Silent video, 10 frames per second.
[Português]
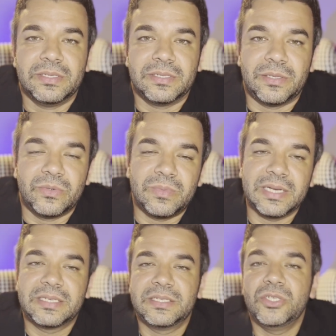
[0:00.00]
Você tem um
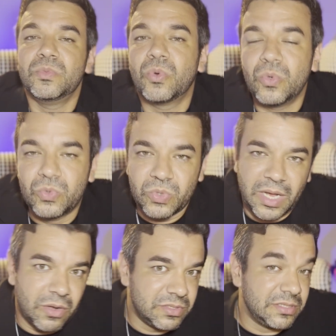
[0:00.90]
marxismo
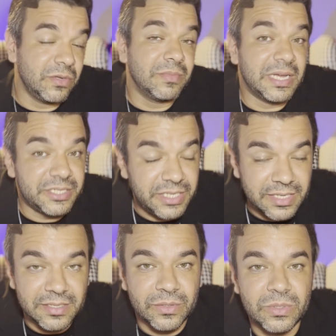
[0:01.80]
cultural, você tem uma
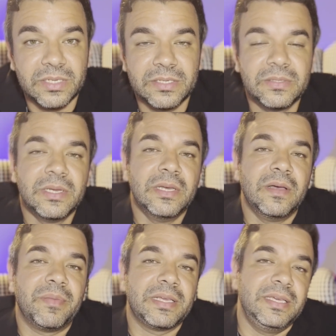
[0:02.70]
agenda rolando
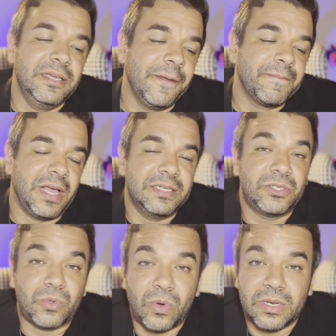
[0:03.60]
para que as
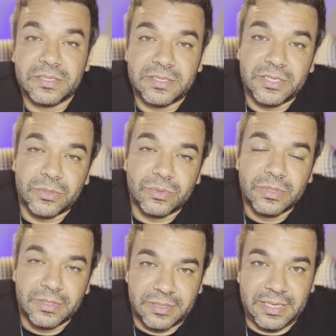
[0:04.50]
escolas sejam
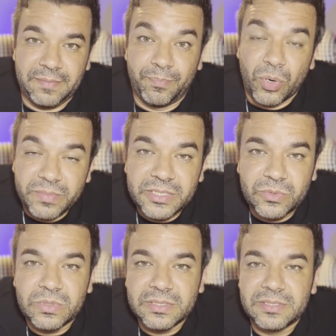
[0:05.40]
é,
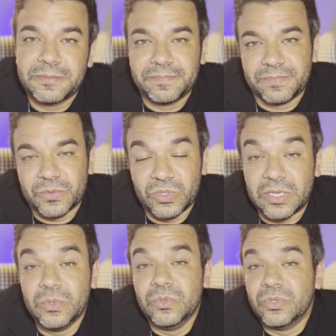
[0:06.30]
promíscuas, os
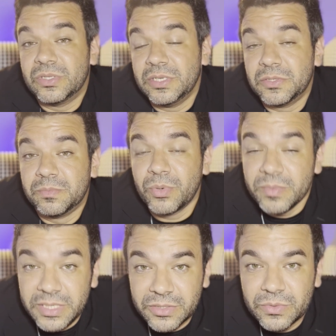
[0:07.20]
alunos sejam
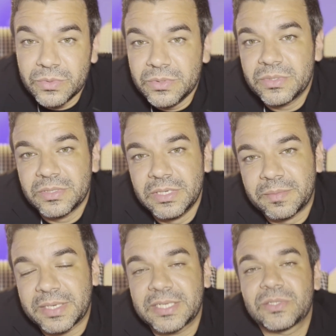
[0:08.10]
promíscuos,
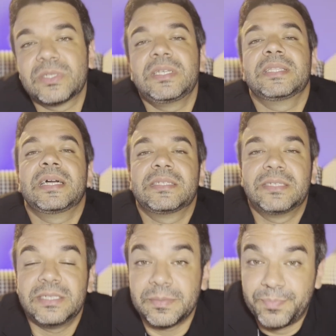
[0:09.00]
para que a sociedade
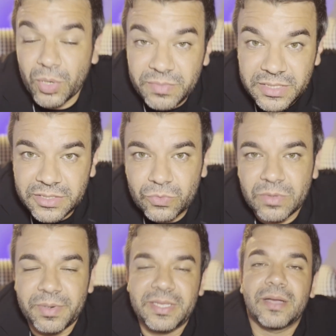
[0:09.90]
seja promíscua,
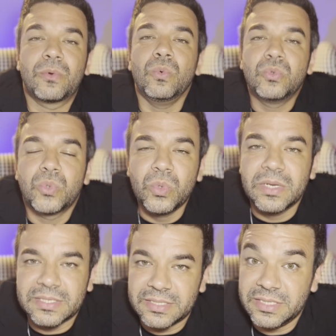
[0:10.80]
para que a
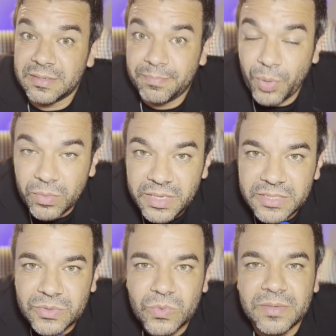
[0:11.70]
cultura seja
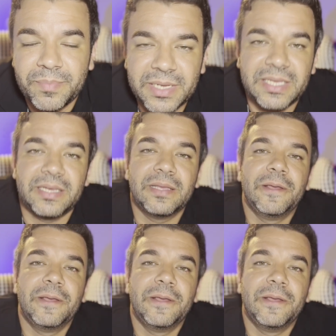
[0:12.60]
promíscua, para quê?